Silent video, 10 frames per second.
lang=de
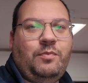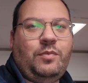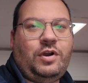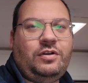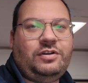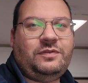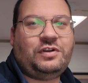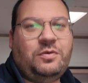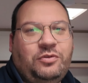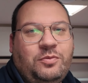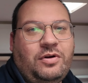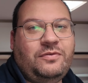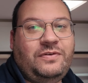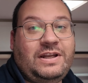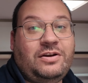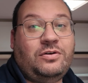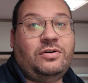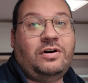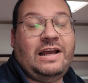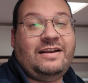Moin Leute, willkommen zum neuen
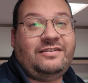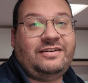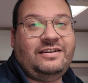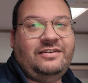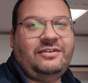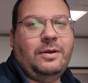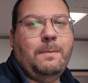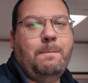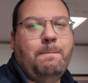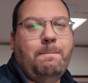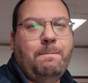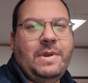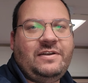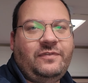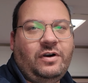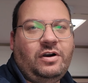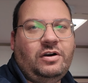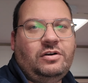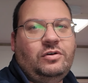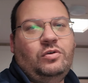Video. Es ist
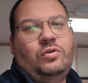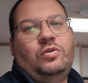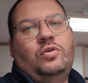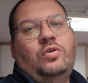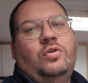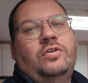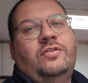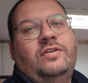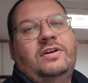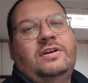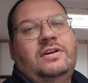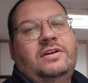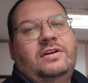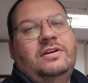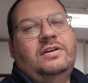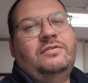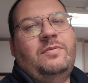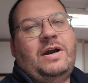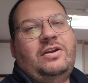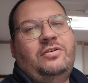Mittwoch und
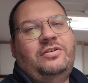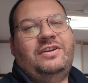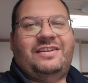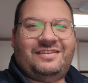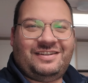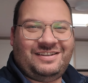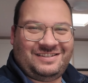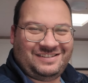wir machen heute nichts.